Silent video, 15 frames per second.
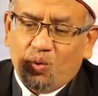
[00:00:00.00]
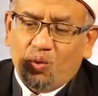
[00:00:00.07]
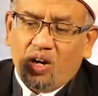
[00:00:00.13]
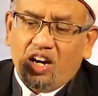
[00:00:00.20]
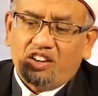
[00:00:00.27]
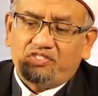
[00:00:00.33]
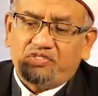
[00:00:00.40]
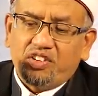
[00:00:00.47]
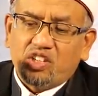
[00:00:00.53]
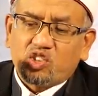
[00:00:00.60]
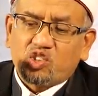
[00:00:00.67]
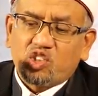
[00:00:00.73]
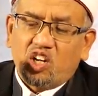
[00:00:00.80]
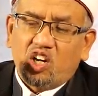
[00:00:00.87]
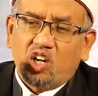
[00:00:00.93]
ว่าฟิ
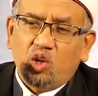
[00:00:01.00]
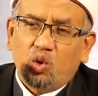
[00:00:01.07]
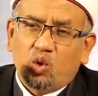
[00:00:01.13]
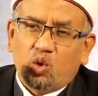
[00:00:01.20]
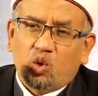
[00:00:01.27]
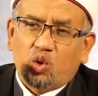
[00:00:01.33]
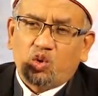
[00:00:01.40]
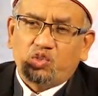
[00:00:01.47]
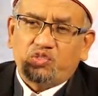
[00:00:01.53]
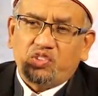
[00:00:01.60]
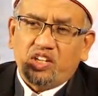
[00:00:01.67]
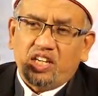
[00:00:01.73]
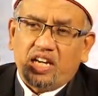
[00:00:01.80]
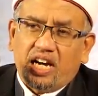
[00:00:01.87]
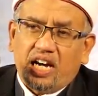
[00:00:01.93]
ซอลูฮู
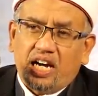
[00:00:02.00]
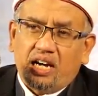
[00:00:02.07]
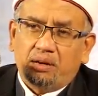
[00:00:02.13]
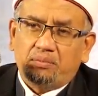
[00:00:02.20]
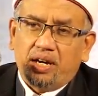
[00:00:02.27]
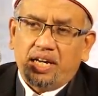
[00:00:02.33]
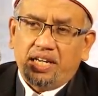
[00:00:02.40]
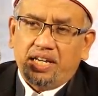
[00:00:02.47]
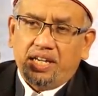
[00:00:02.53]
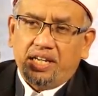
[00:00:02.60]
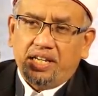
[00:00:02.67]
ฟิอามัย